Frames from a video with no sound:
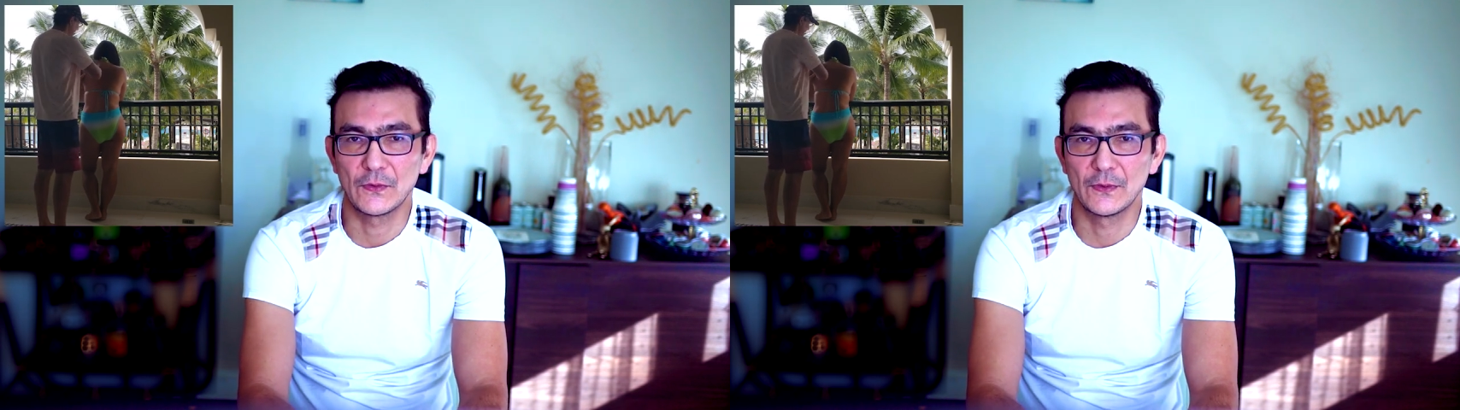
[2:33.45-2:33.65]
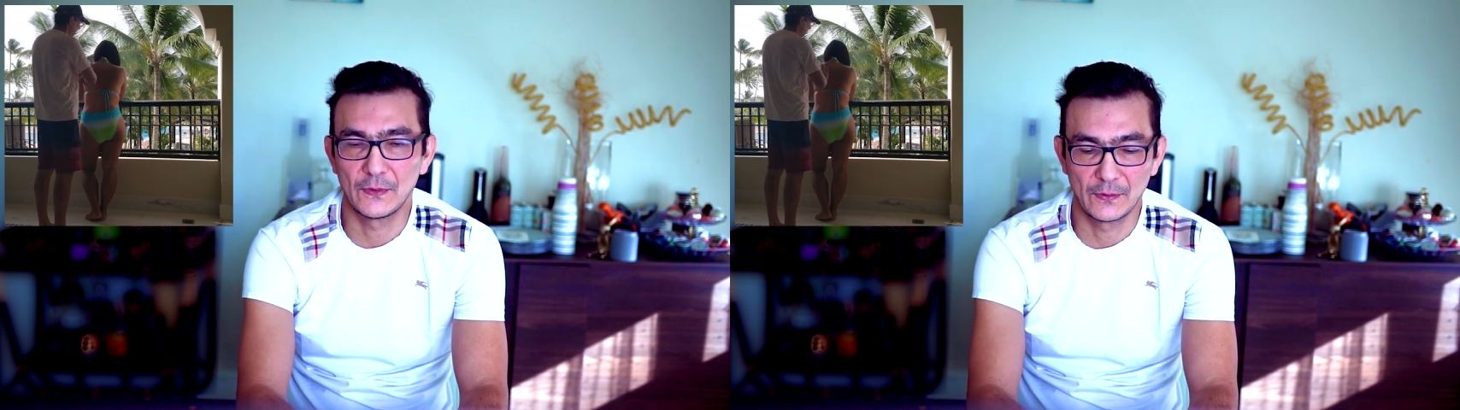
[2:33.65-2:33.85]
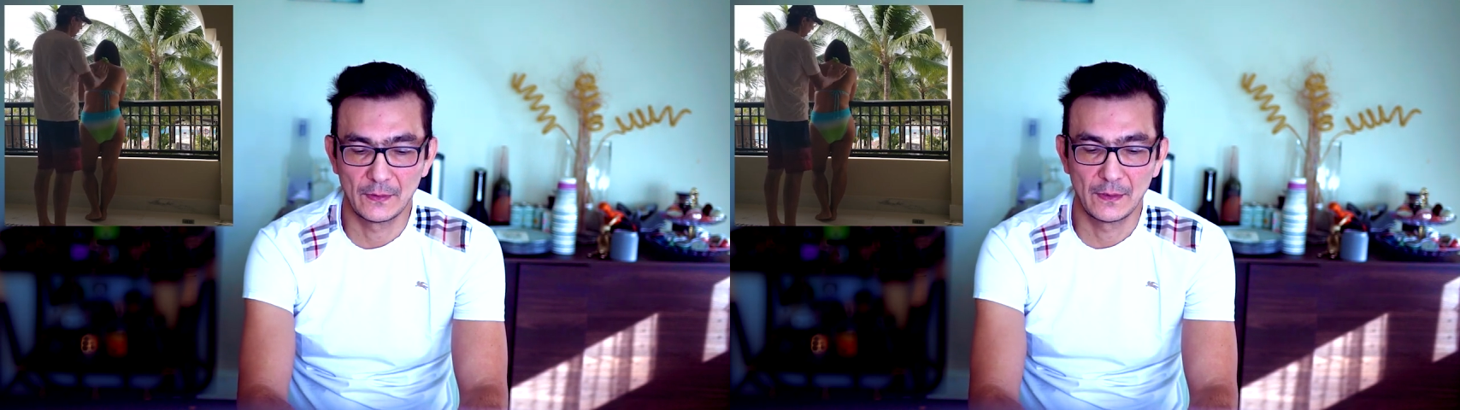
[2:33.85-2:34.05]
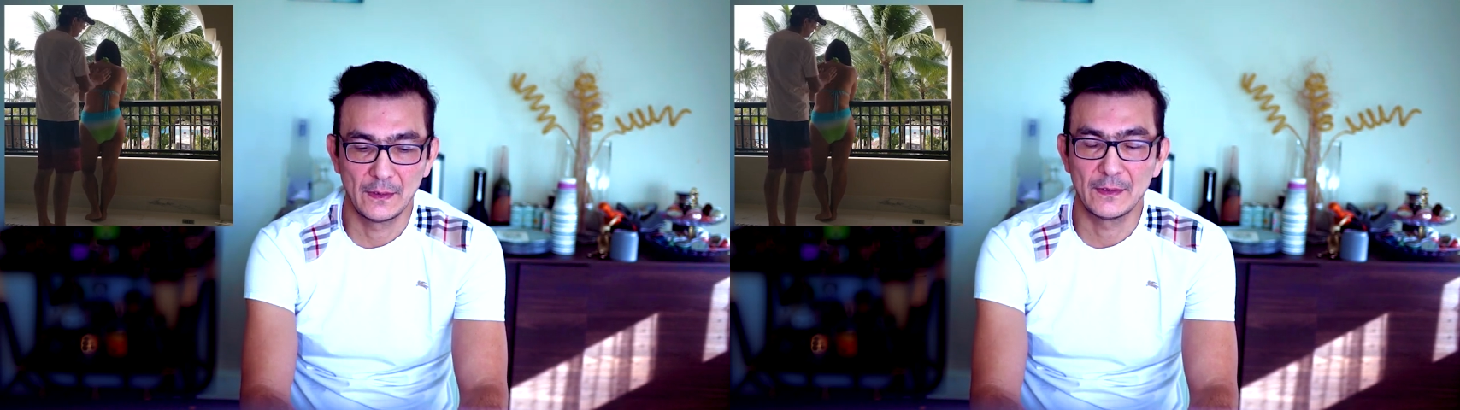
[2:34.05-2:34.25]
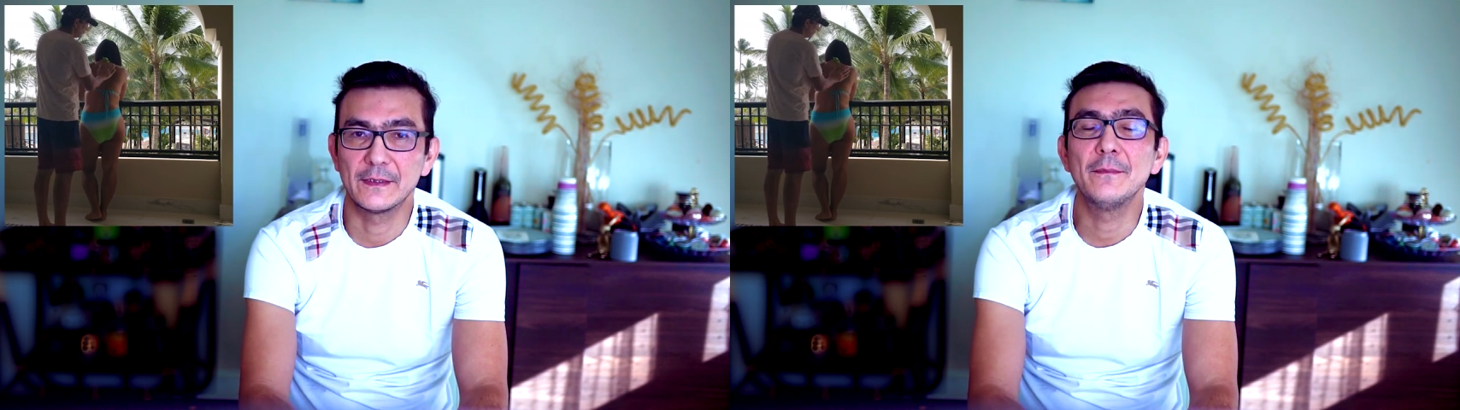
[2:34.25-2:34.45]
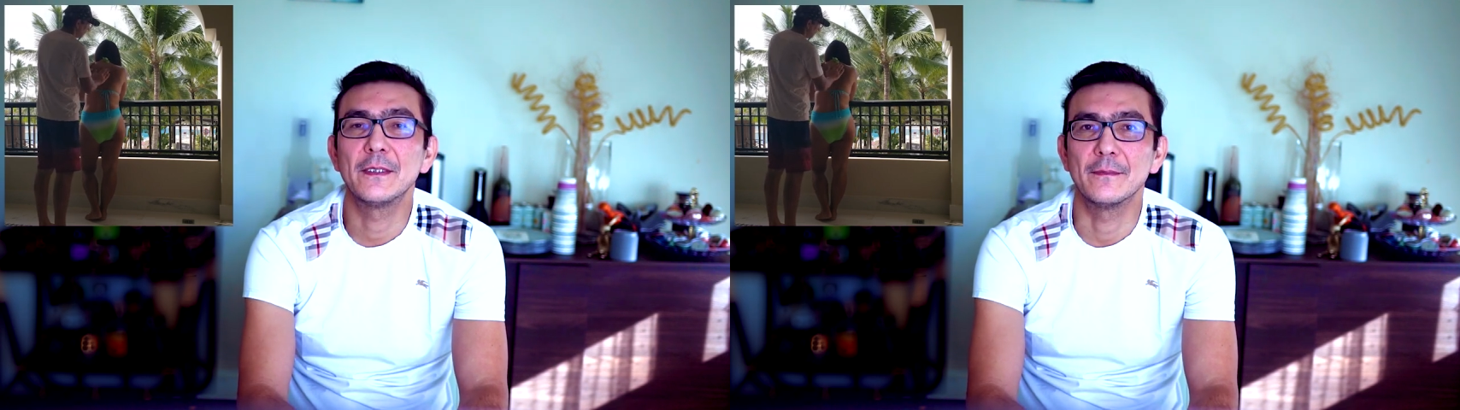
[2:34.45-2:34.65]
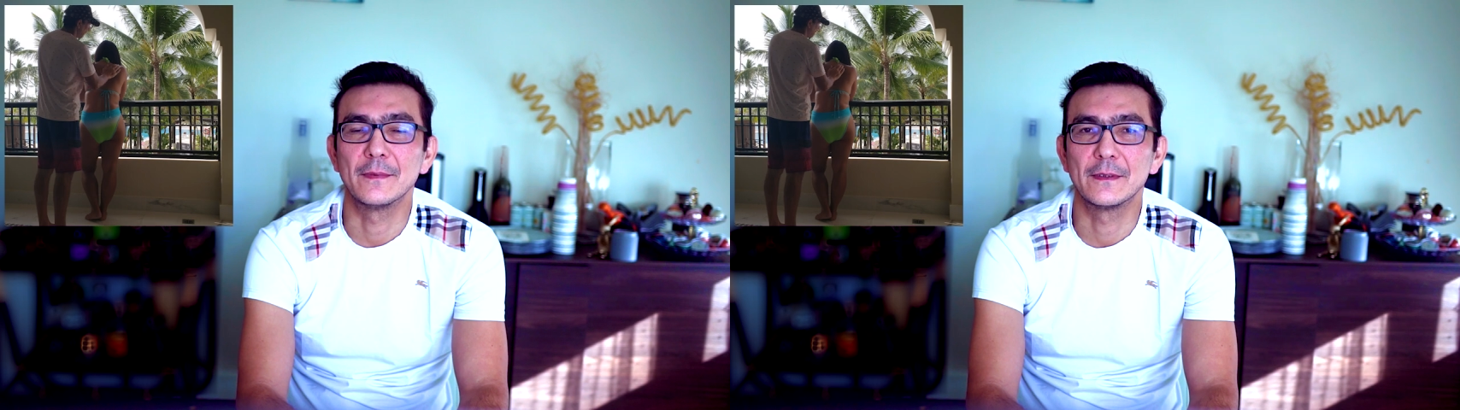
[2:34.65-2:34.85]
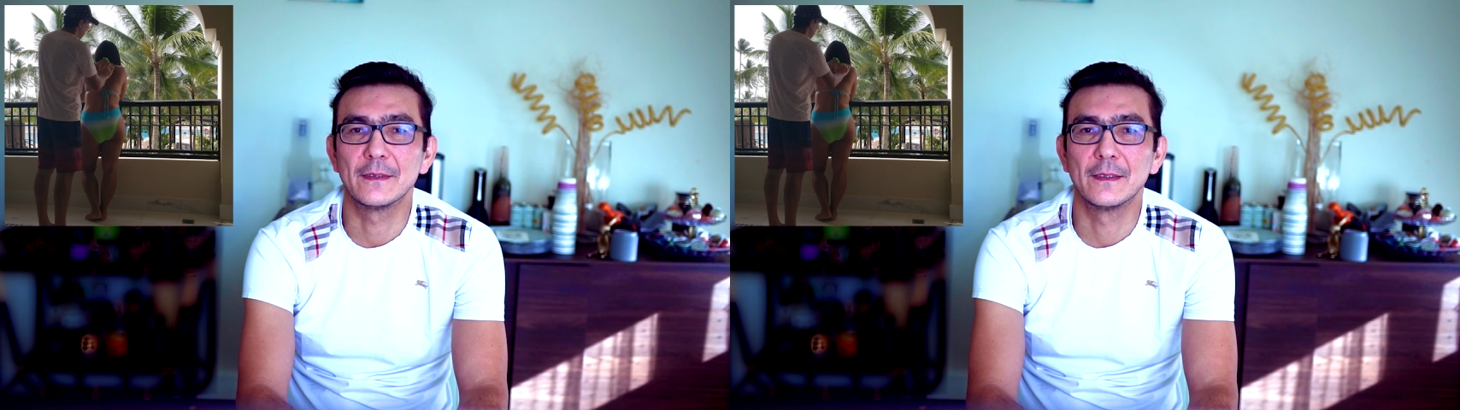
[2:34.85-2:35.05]
моему
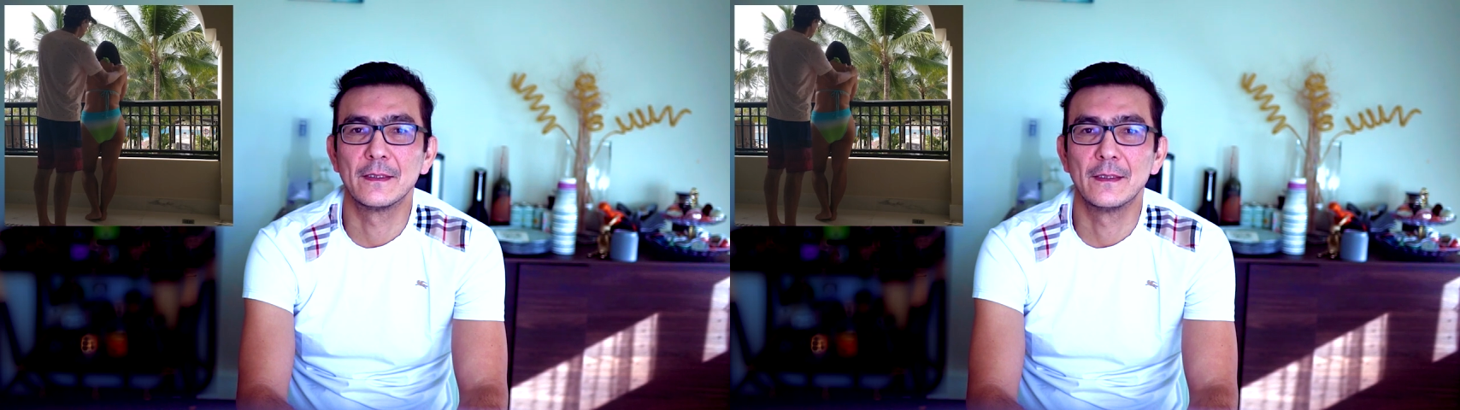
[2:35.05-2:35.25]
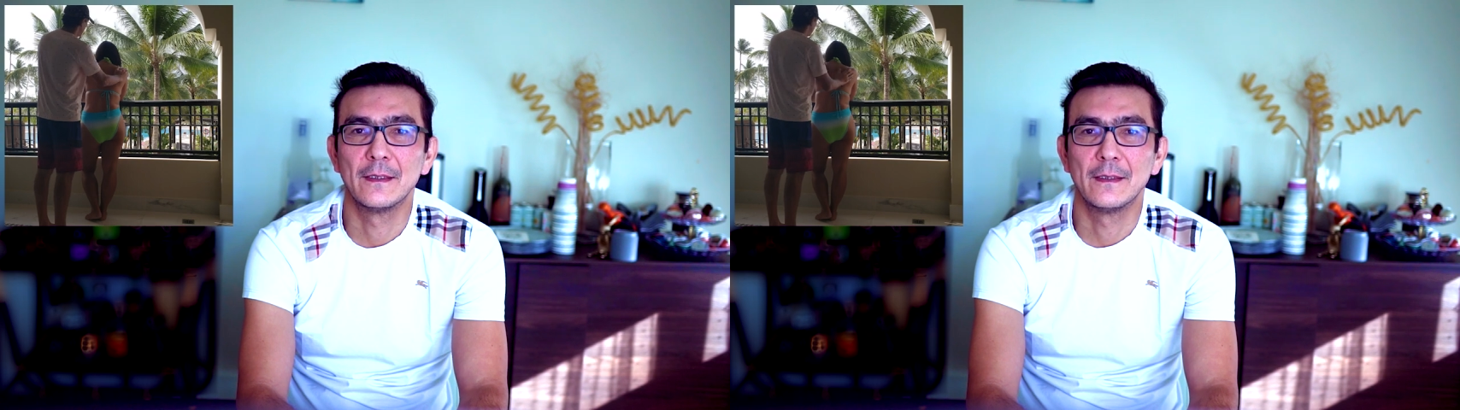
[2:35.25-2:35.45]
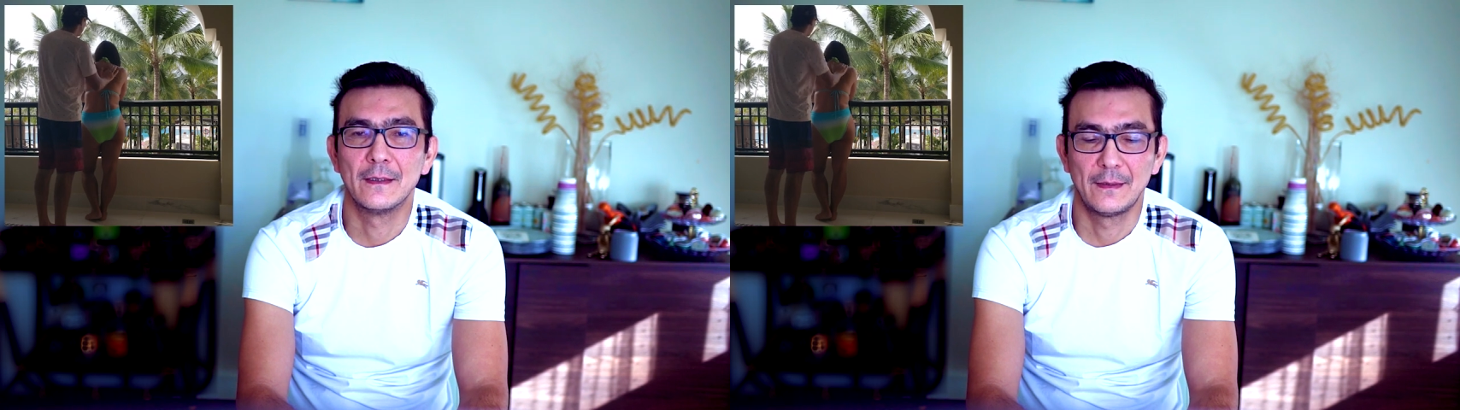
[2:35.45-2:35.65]
телу и лицу.